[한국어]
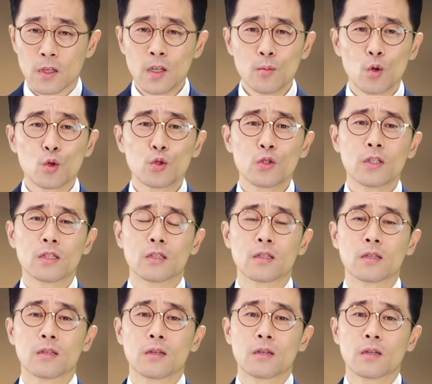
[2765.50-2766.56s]
이 모두는
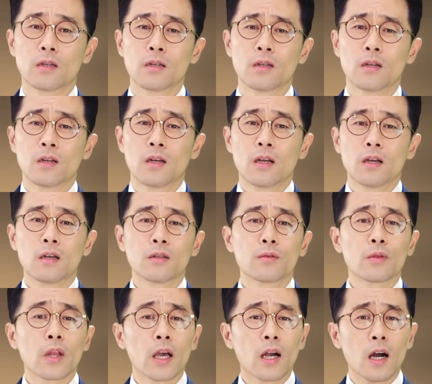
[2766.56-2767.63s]

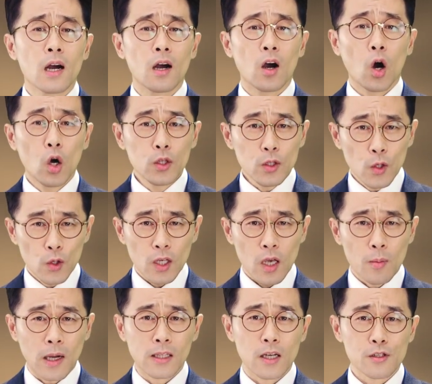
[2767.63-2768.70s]
내가
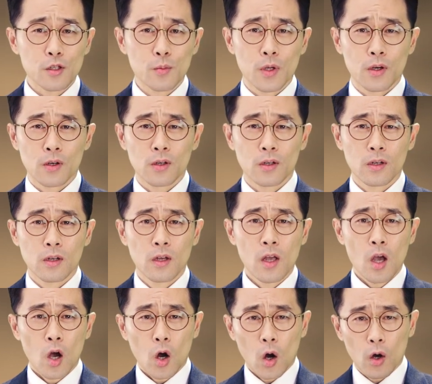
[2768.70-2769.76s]
어떻게 받았으며
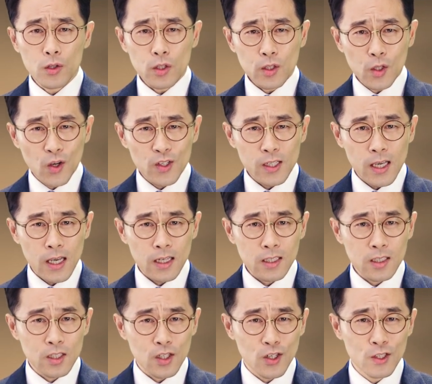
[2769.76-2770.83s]

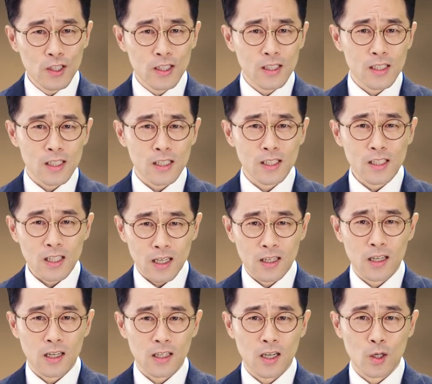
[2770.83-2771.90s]
어떻게 들었는지
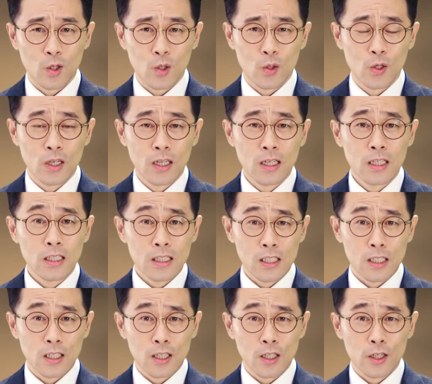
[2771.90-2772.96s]
생각하고
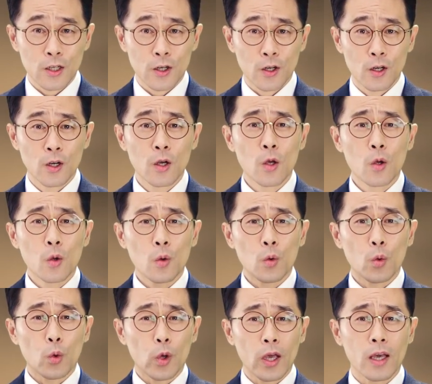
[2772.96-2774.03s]
지키어
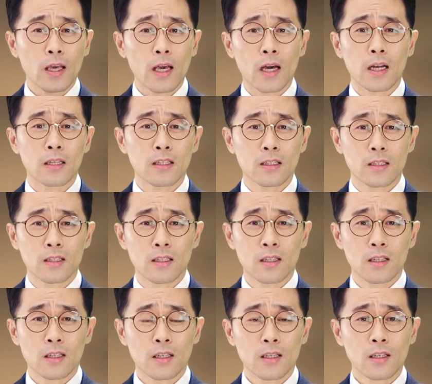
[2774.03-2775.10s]
회개하라는
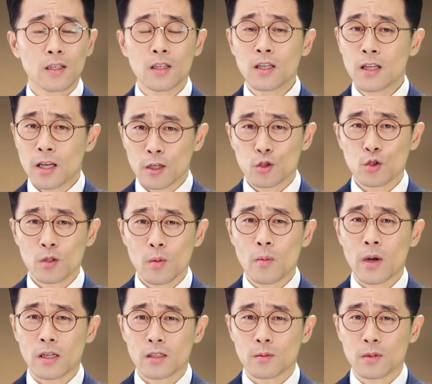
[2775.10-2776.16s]
이
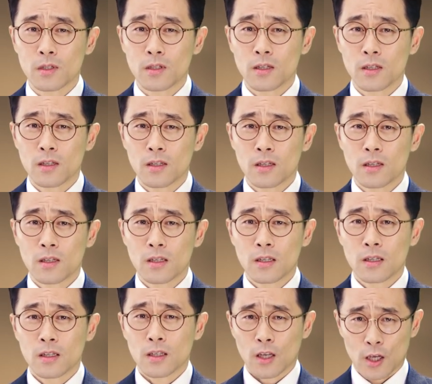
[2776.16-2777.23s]
예수님의 말씀을
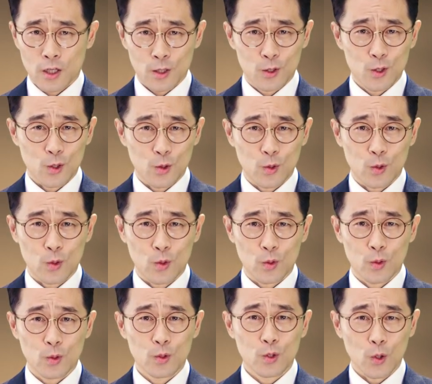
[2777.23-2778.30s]

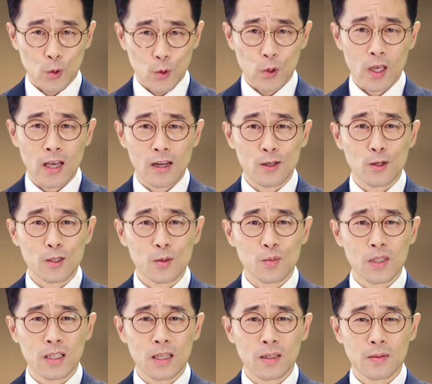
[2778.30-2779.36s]
개인적으로 적응해야 할
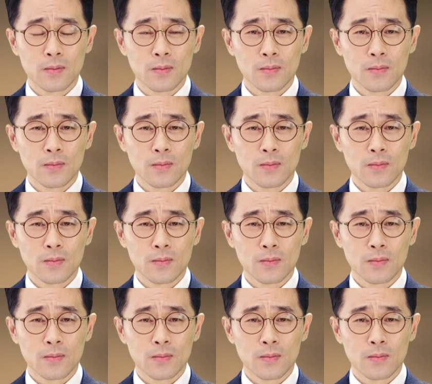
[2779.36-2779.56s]
것입니다.